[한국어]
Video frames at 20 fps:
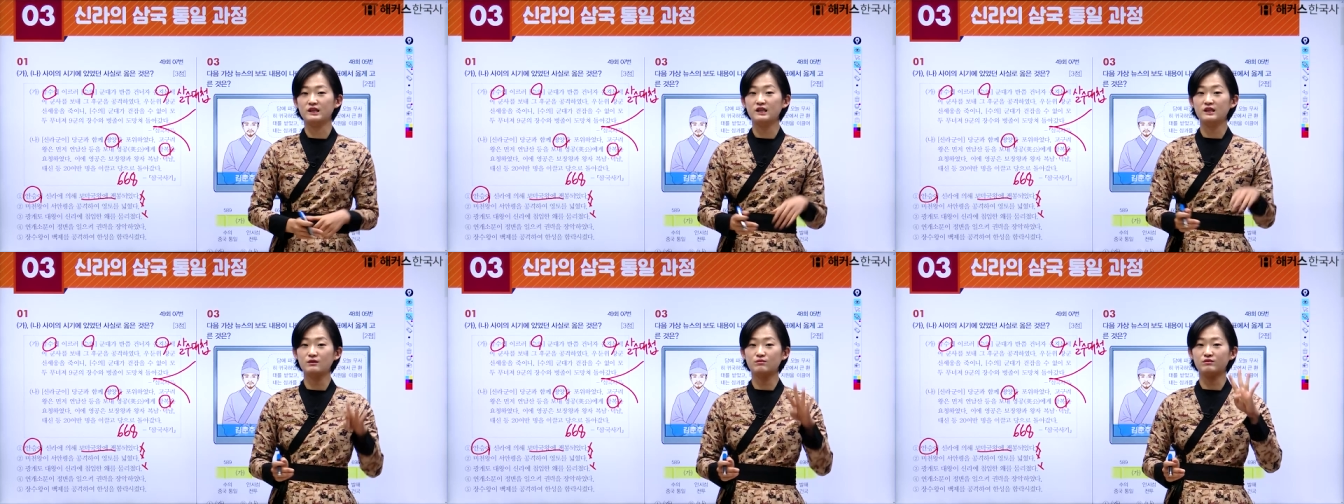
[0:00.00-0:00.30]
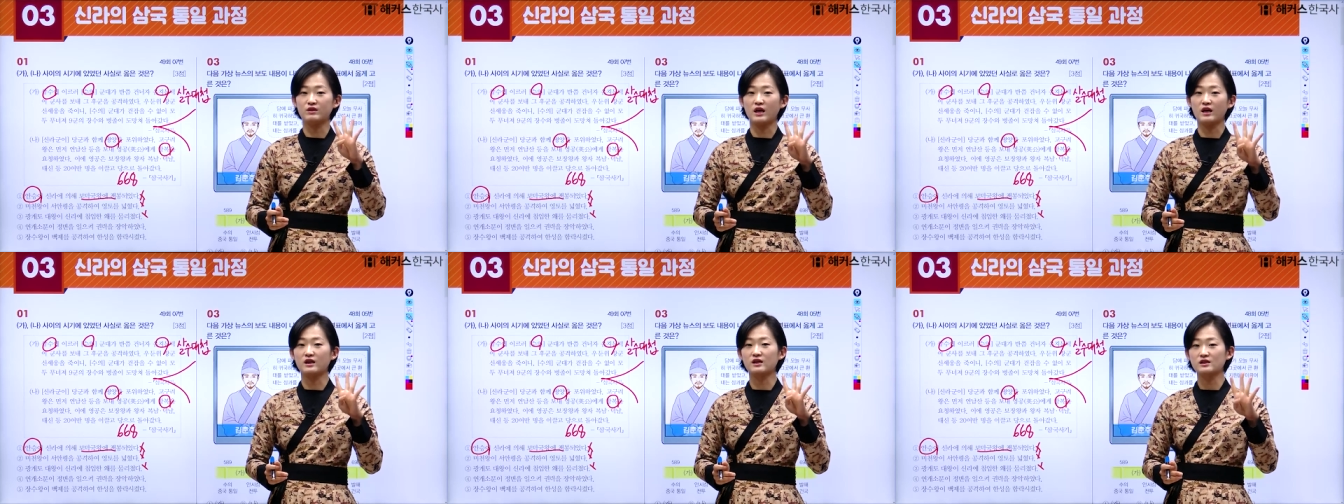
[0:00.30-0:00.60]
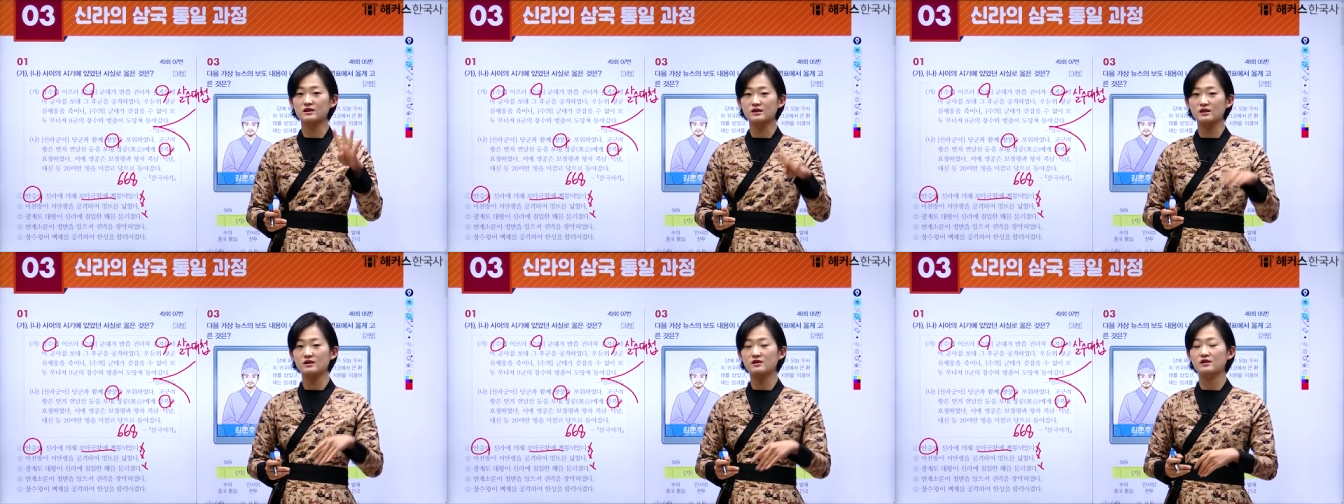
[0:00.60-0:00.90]
이름 네
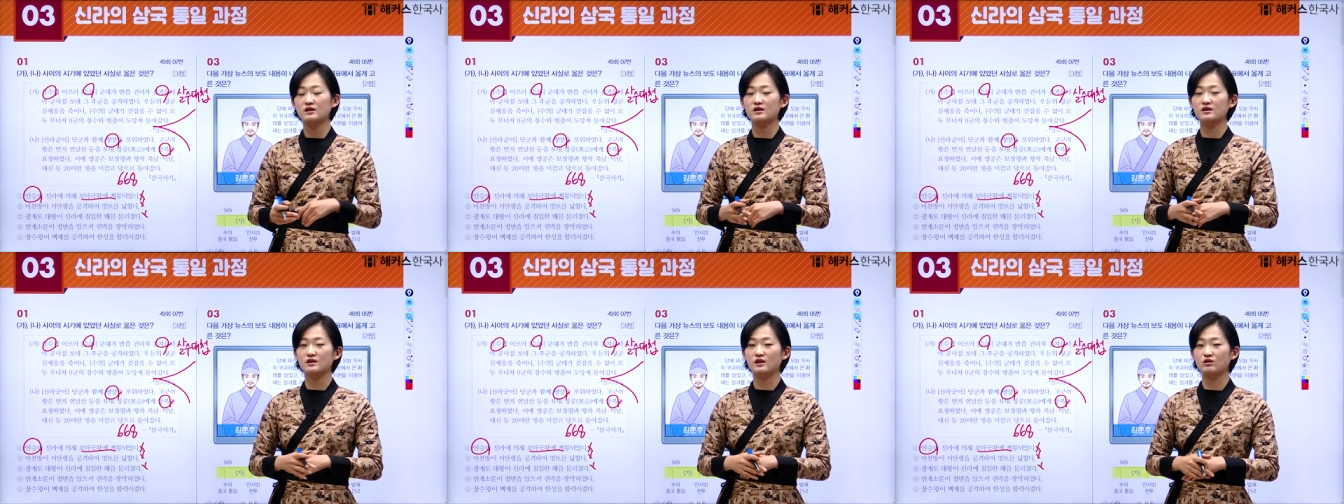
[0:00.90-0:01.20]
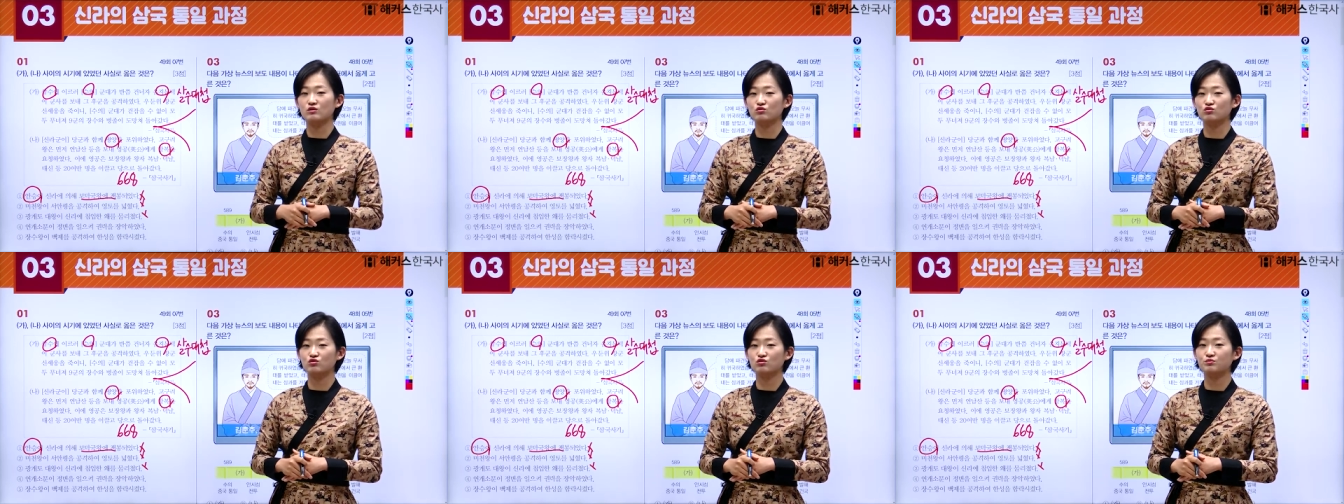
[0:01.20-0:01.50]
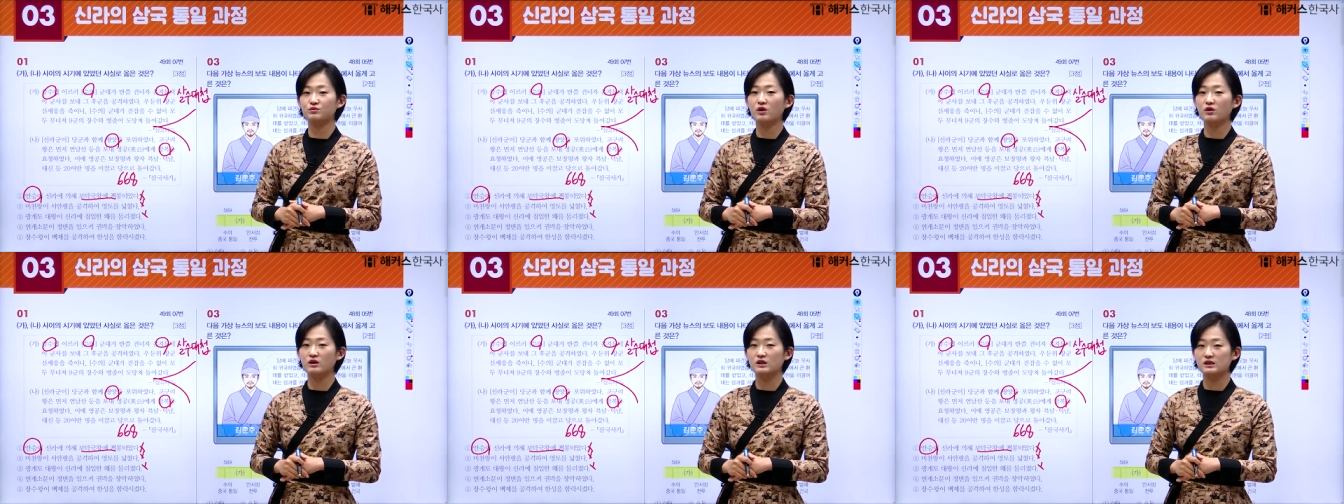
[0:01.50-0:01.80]
글자짜리 장군 두
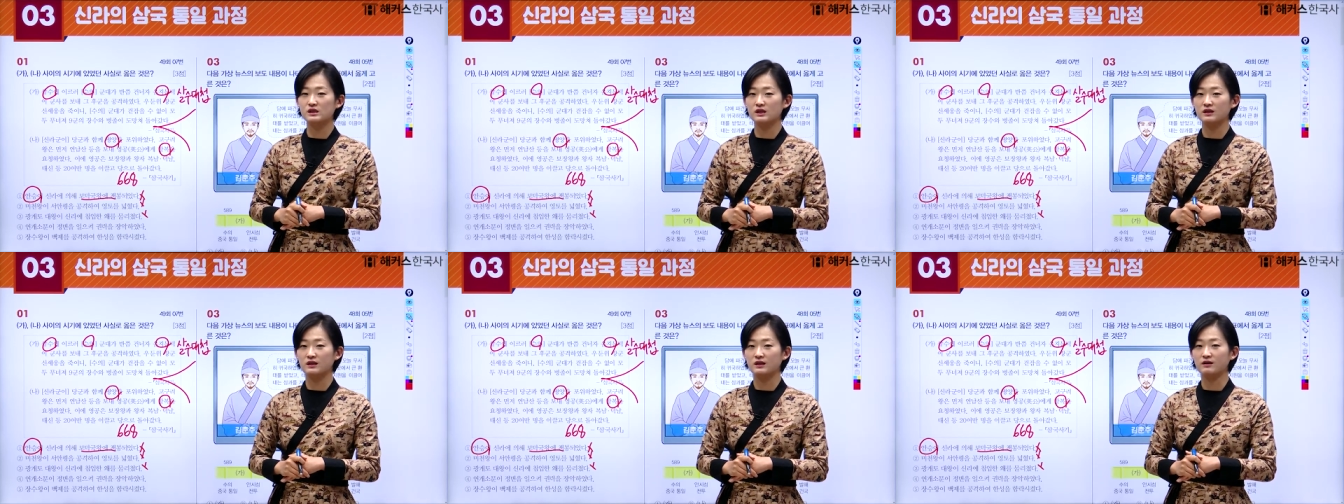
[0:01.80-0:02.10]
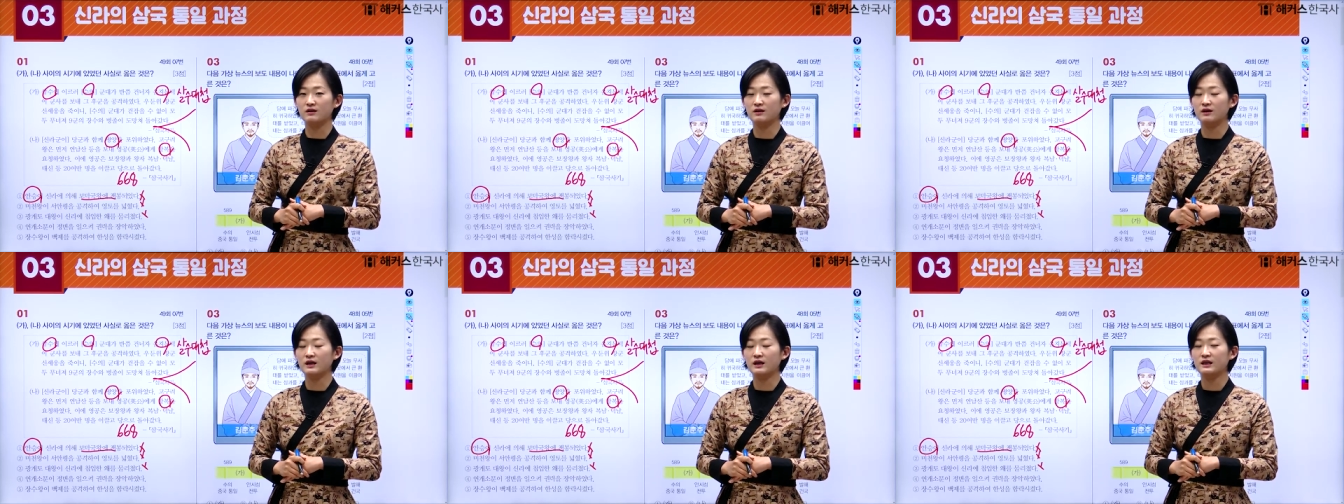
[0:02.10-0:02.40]
명 있잖아요.